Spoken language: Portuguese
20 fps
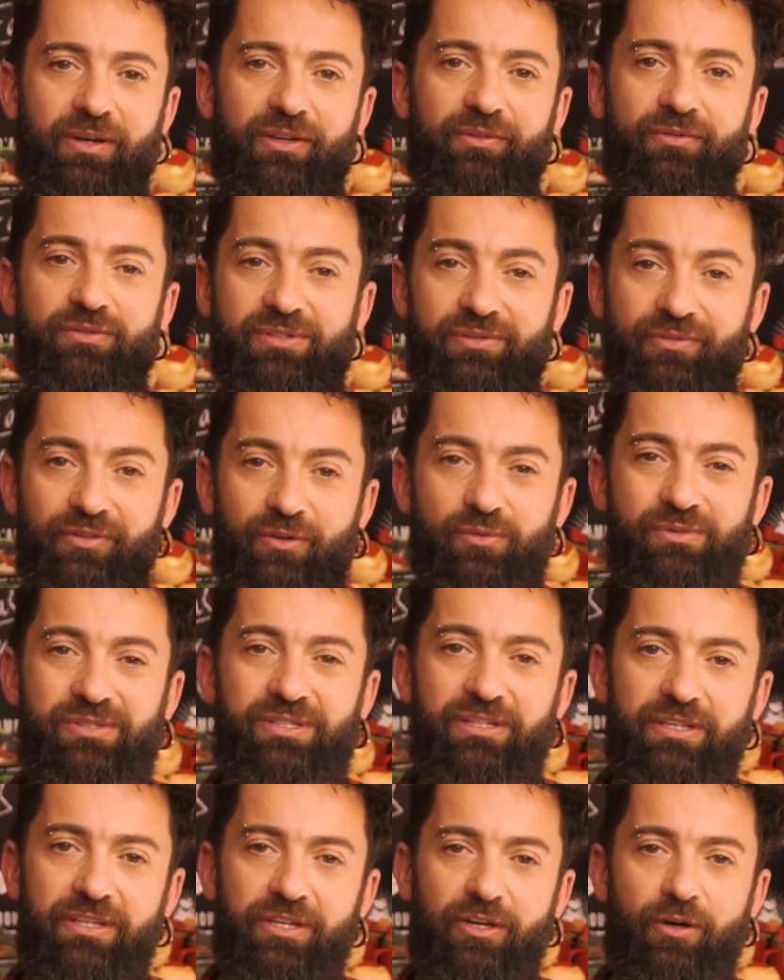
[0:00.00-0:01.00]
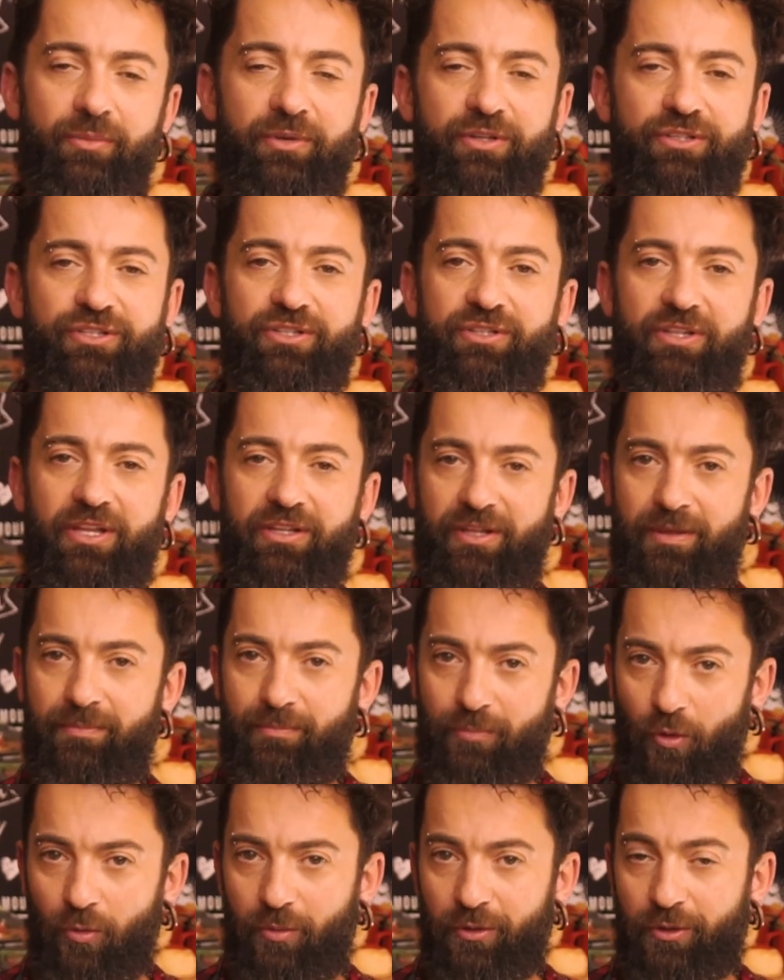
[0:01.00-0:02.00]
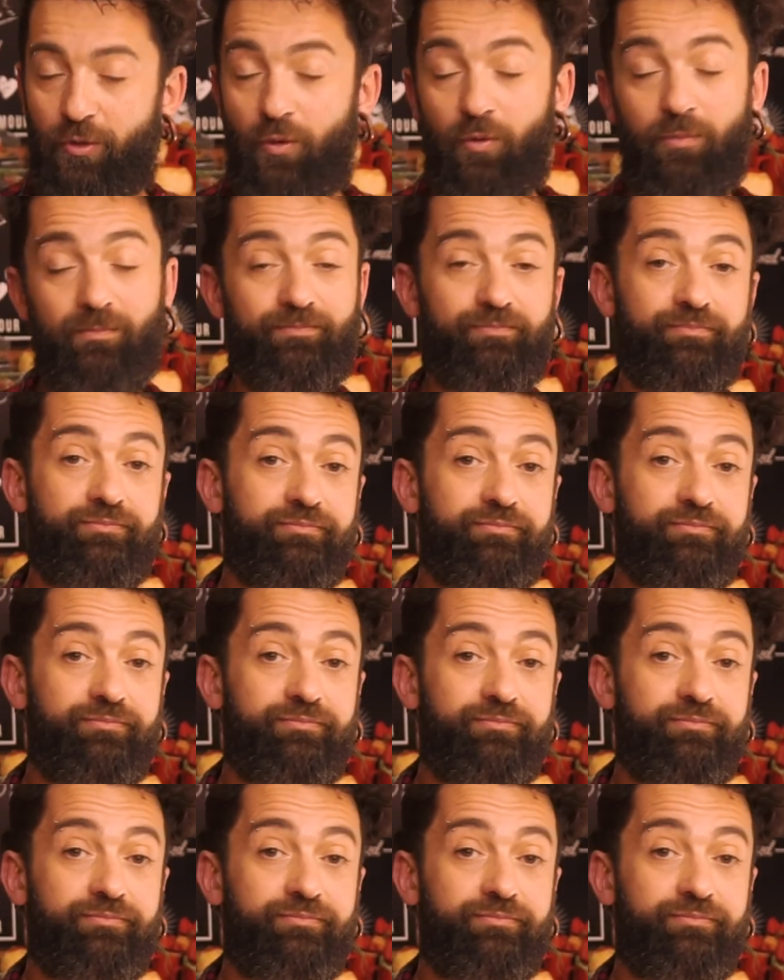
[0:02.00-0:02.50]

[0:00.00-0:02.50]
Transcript: Aí você vai conseguir realmente entender público,